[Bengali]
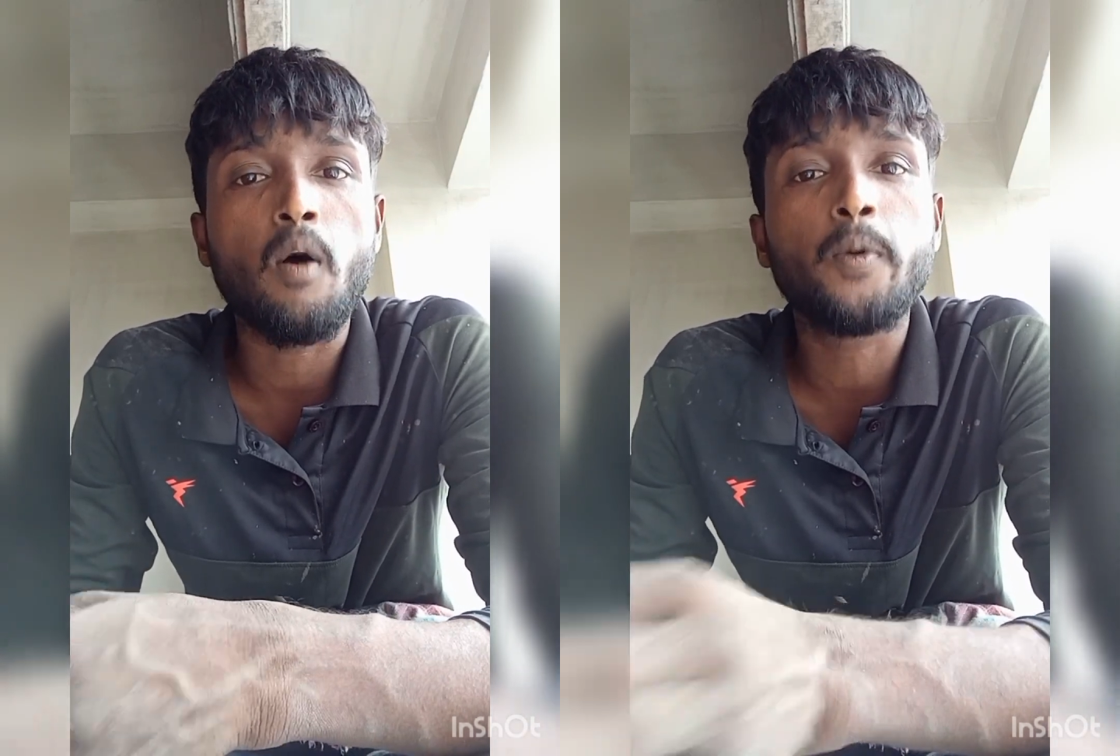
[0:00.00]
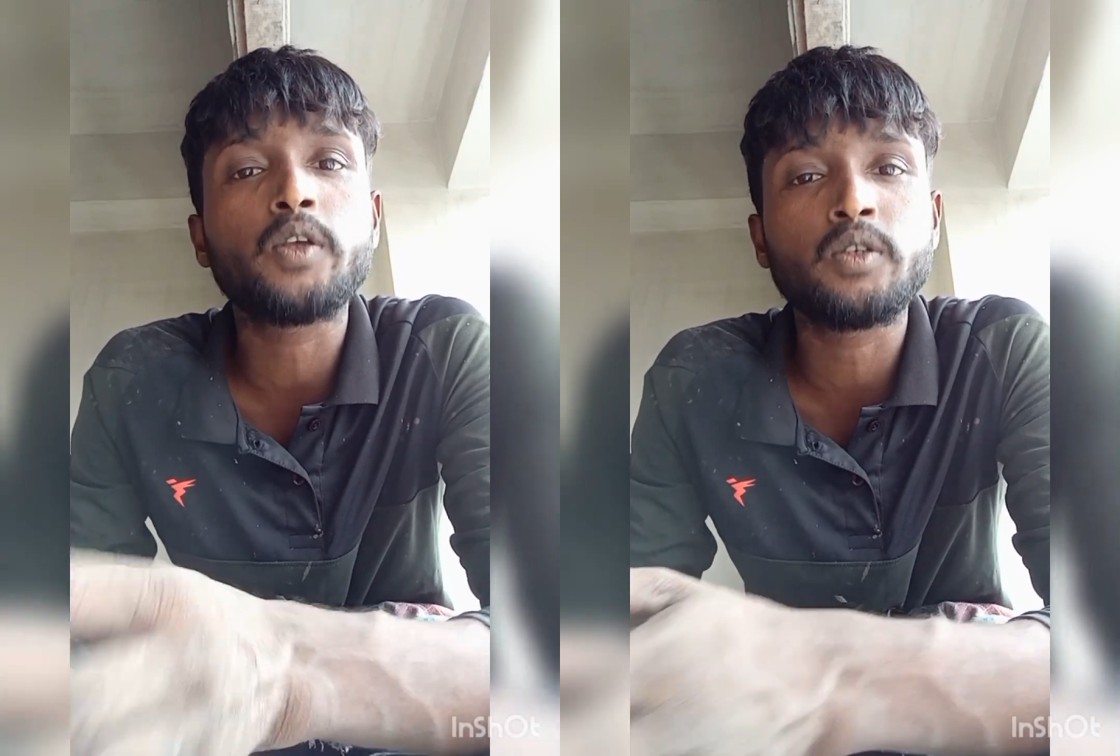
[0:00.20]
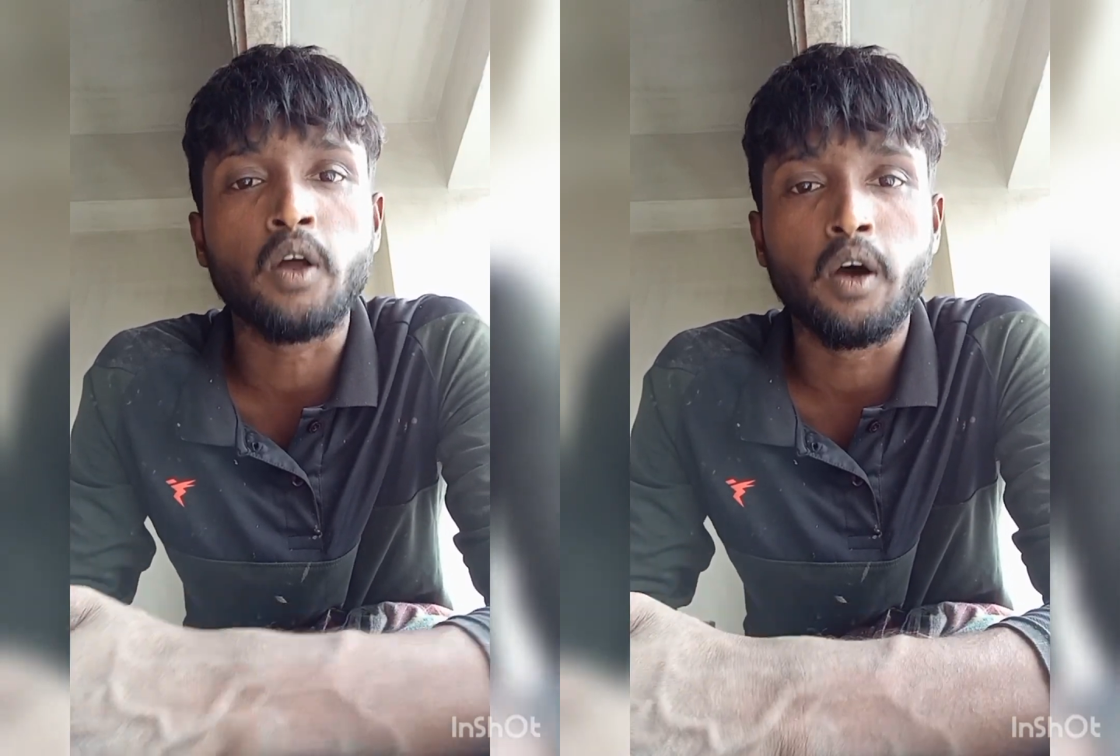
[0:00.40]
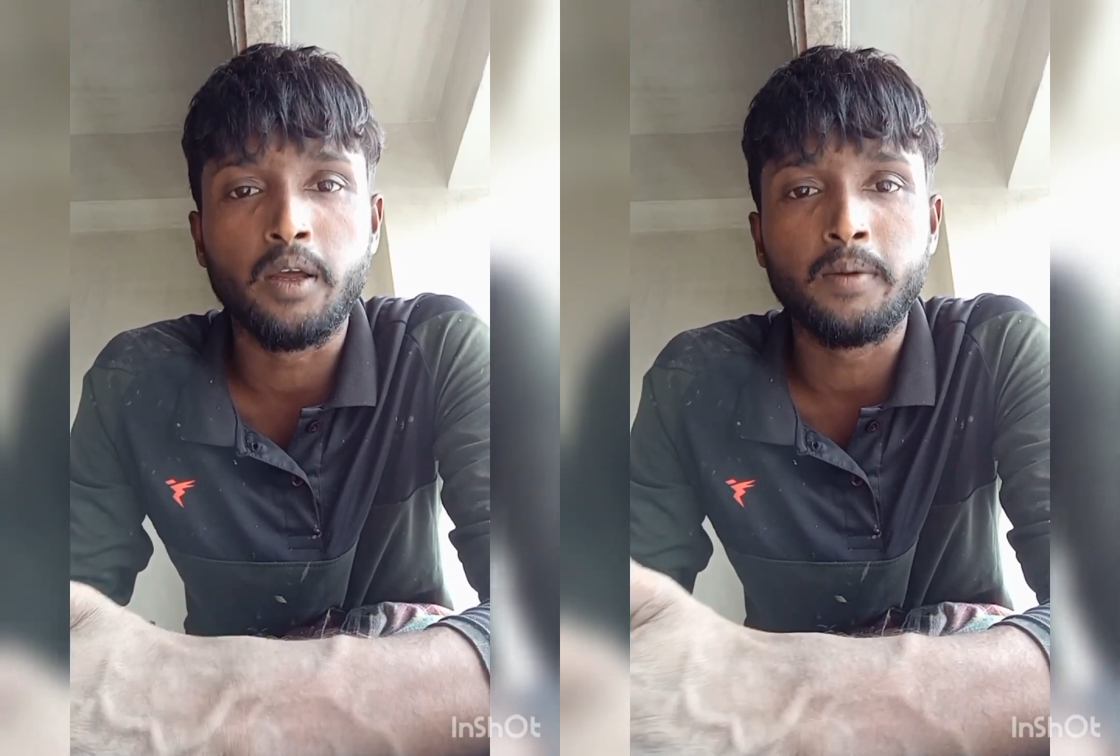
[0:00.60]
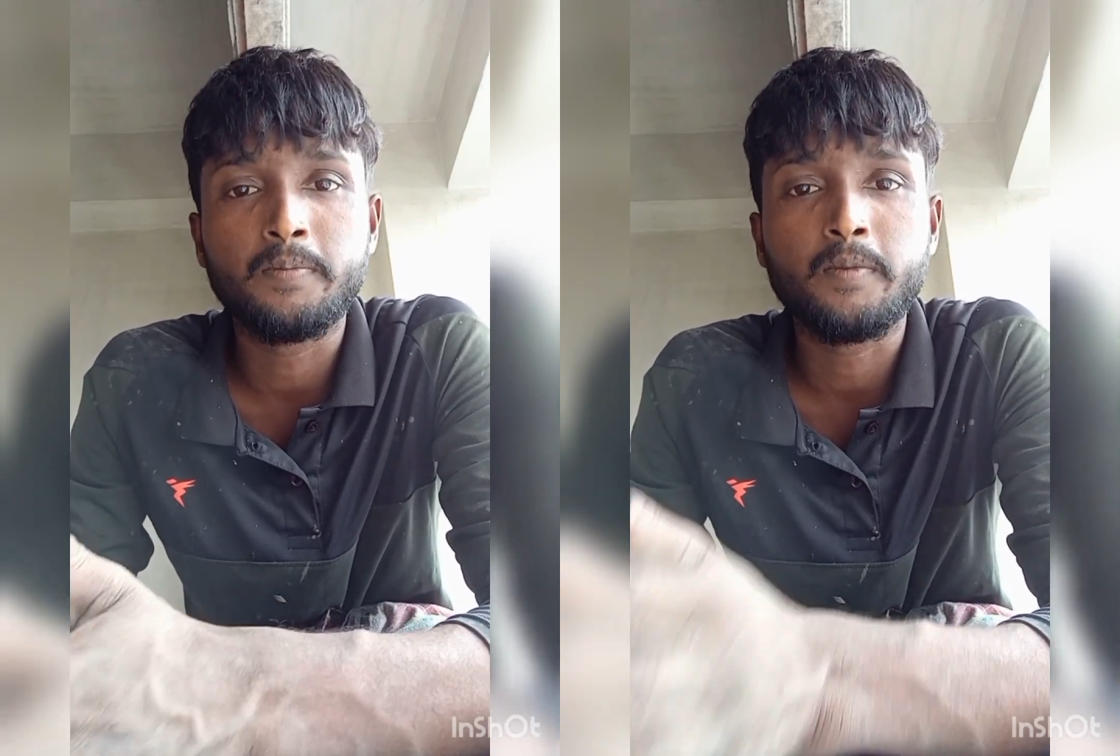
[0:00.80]
অপারেশন
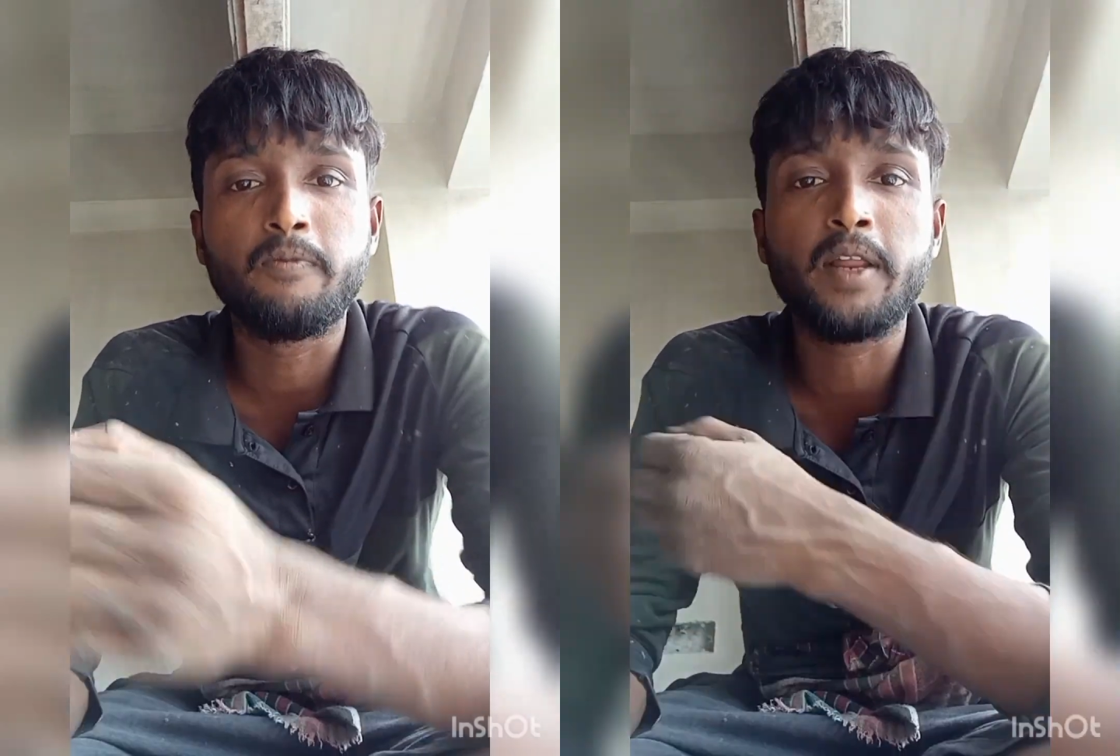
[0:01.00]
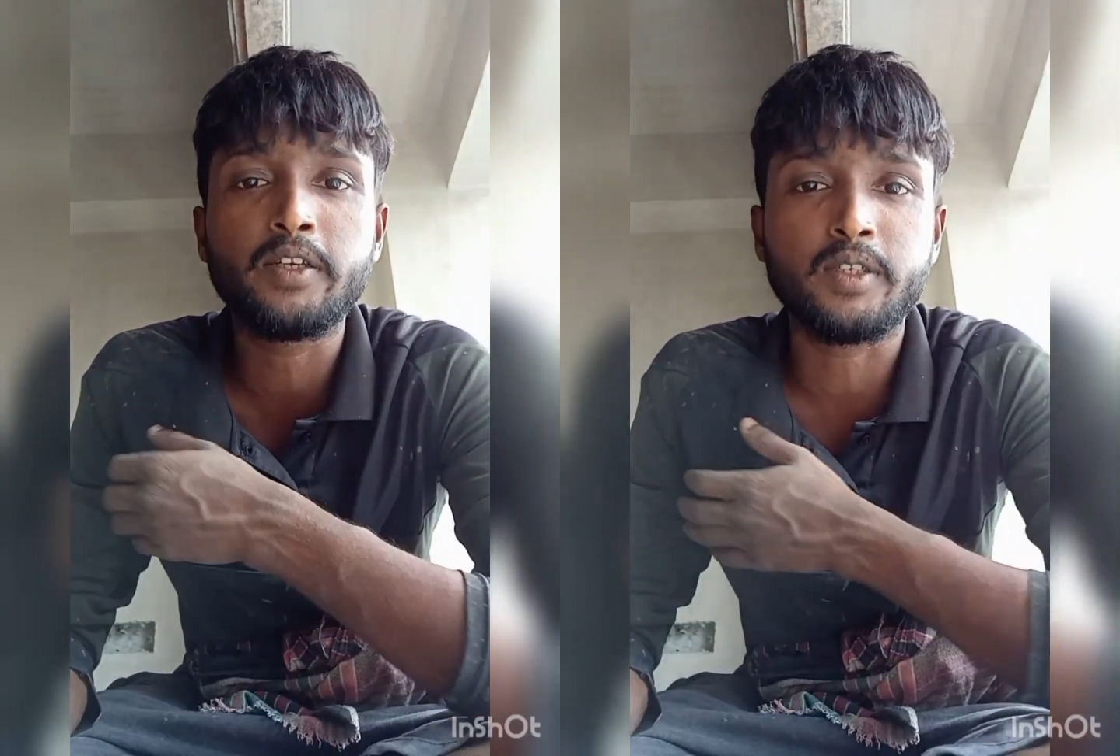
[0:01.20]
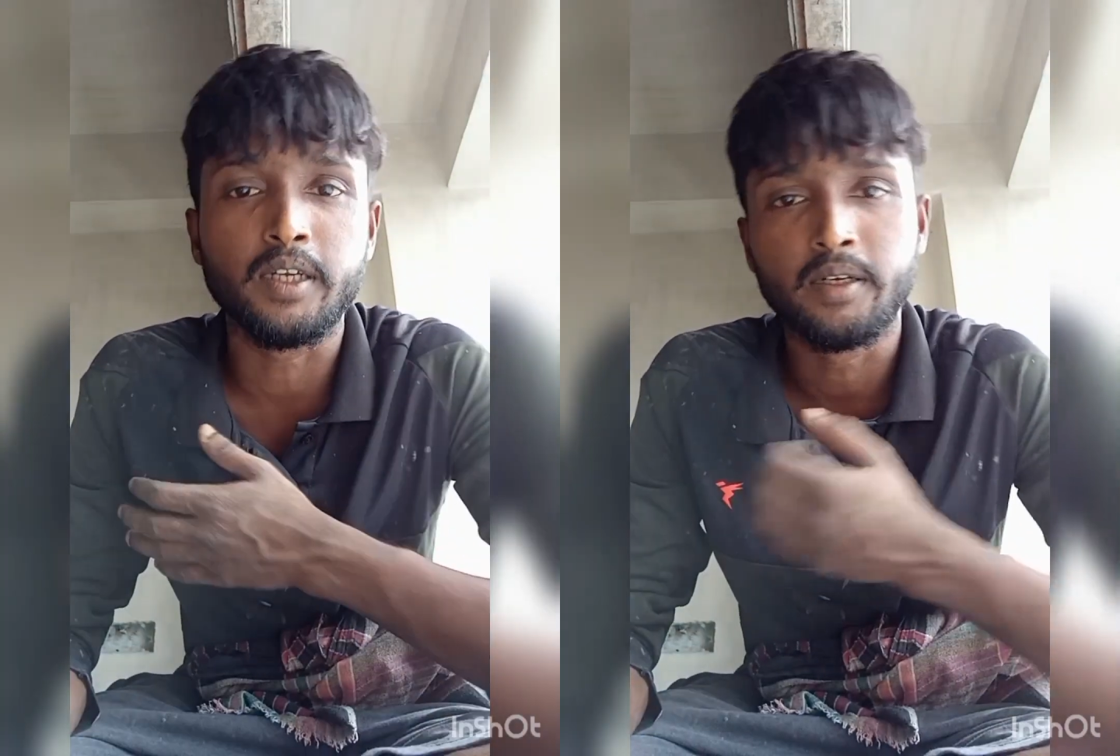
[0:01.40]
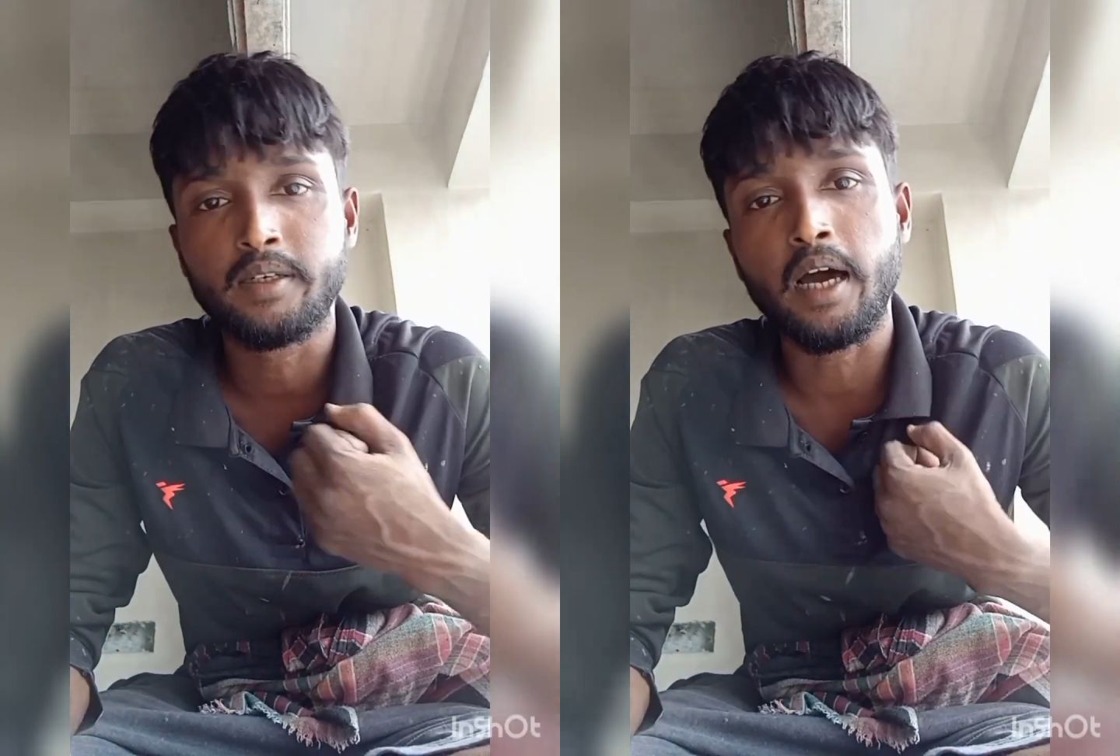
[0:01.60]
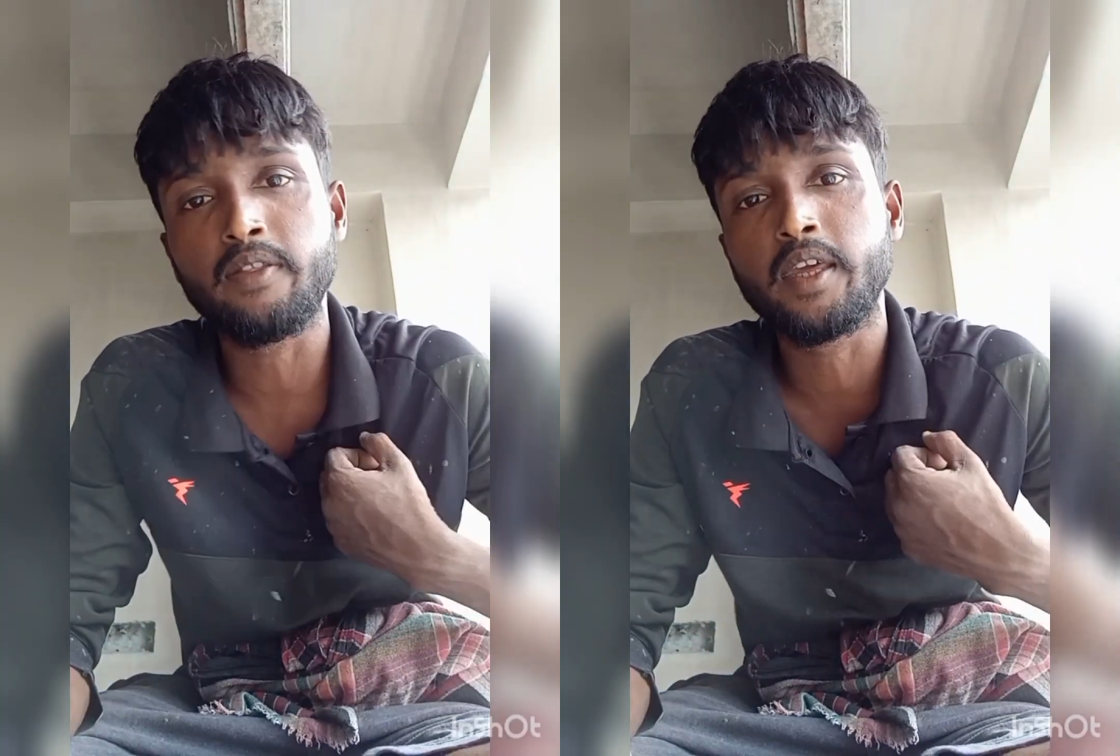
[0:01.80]
হয় ব্রেস্টে
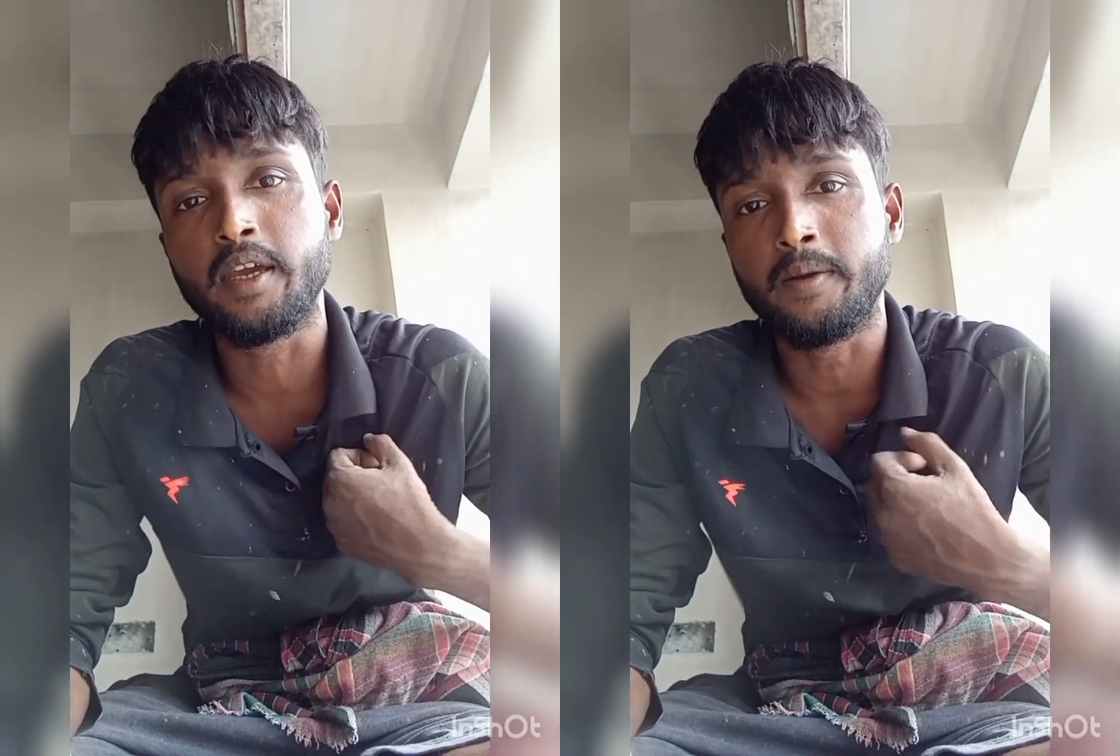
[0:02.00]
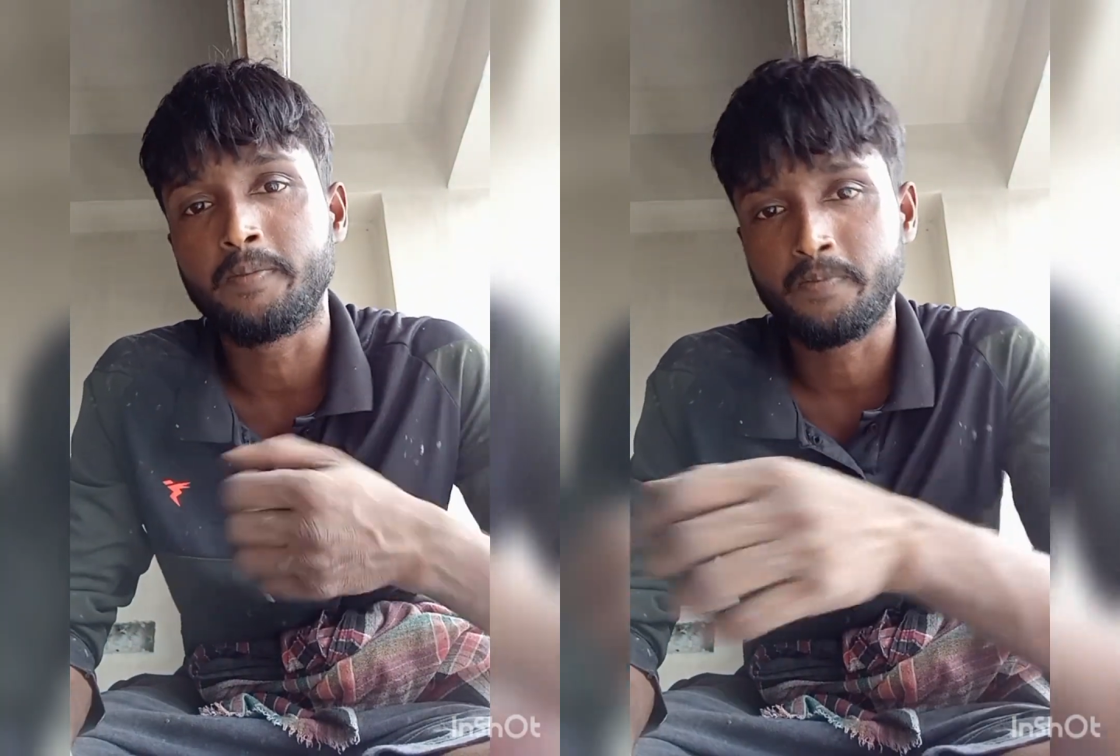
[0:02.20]
ডান দিকে